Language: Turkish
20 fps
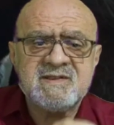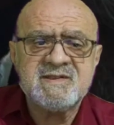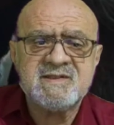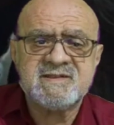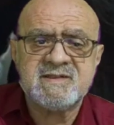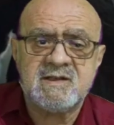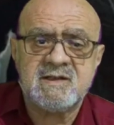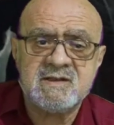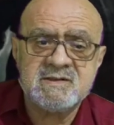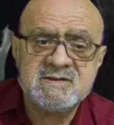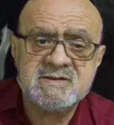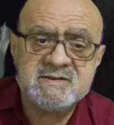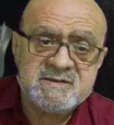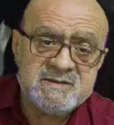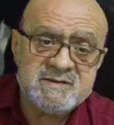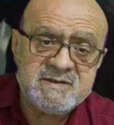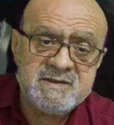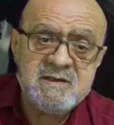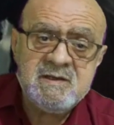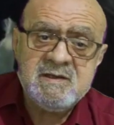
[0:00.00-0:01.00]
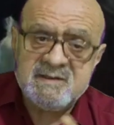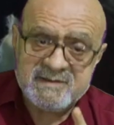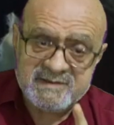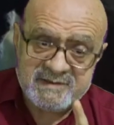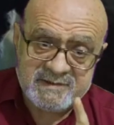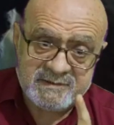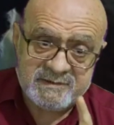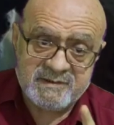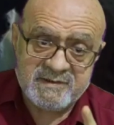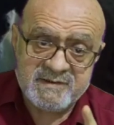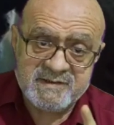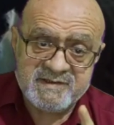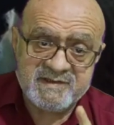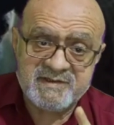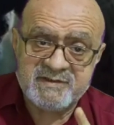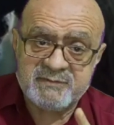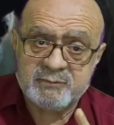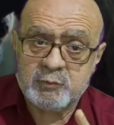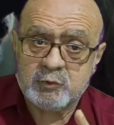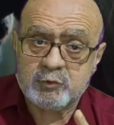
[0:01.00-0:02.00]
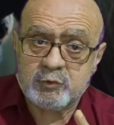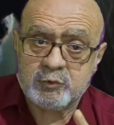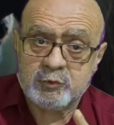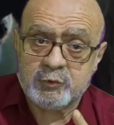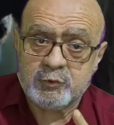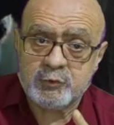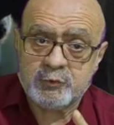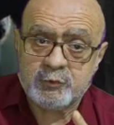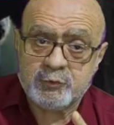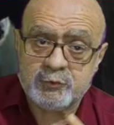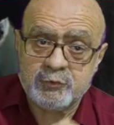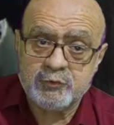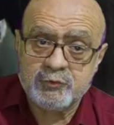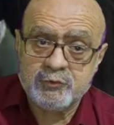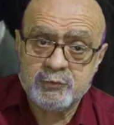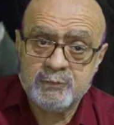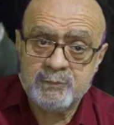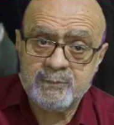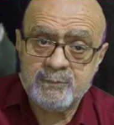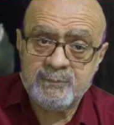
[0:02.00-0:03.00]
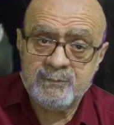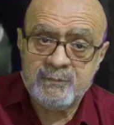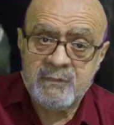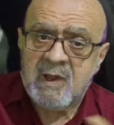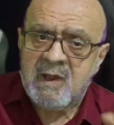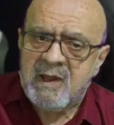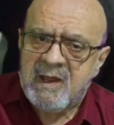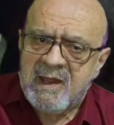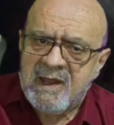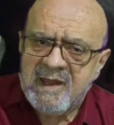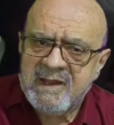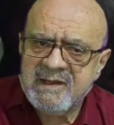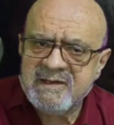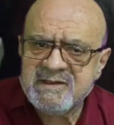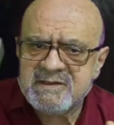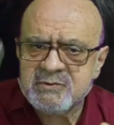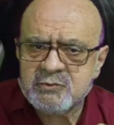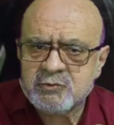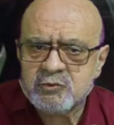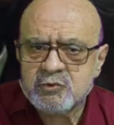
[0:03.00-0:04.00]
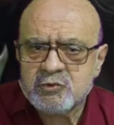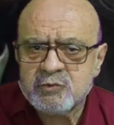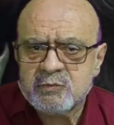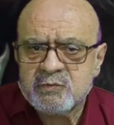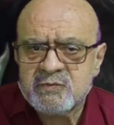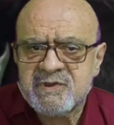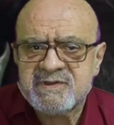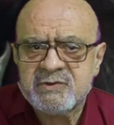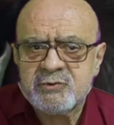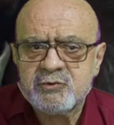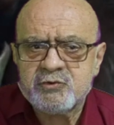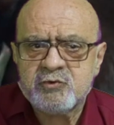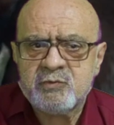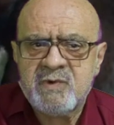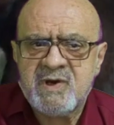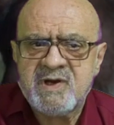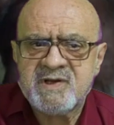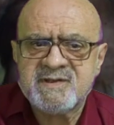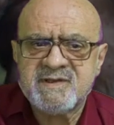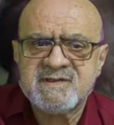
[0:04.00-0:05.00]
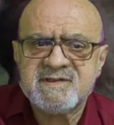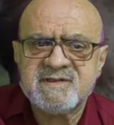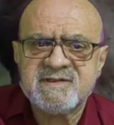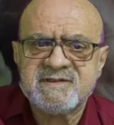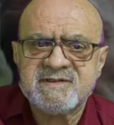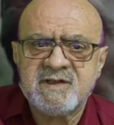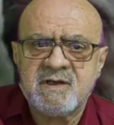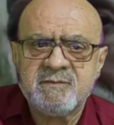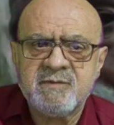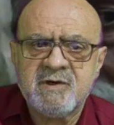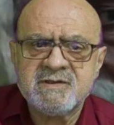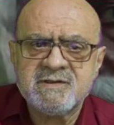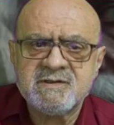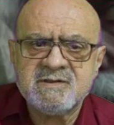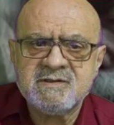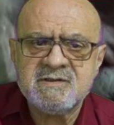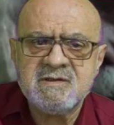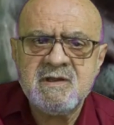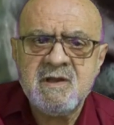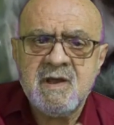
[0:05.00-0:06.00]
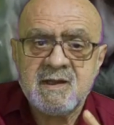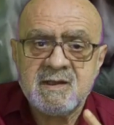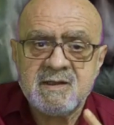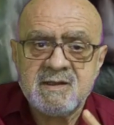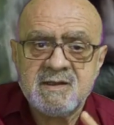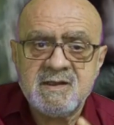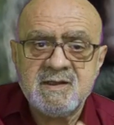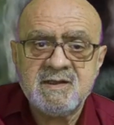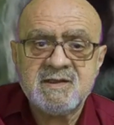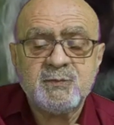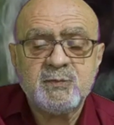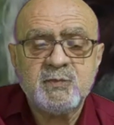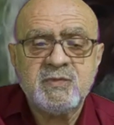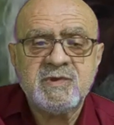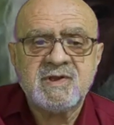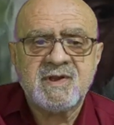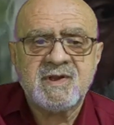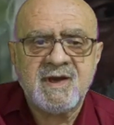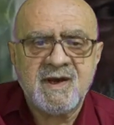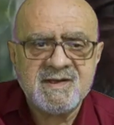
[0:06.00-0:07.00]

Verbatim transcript: sağladığı sınırsız mutluluktur. Her iki durumda da cumartesi sabahının ilk birkaç